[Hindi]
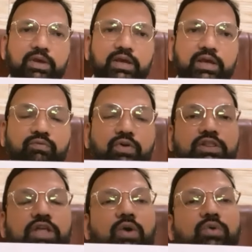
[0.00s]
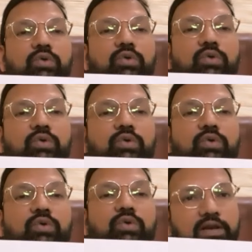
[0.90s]
में वन थाउजेंड लाइट
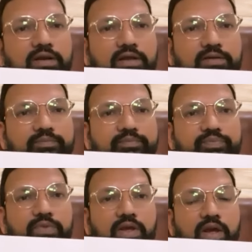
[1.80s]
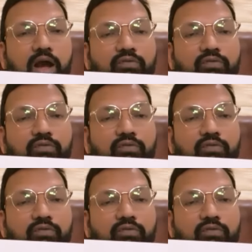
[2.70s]
ईयर्स का समय लगता है हम्म।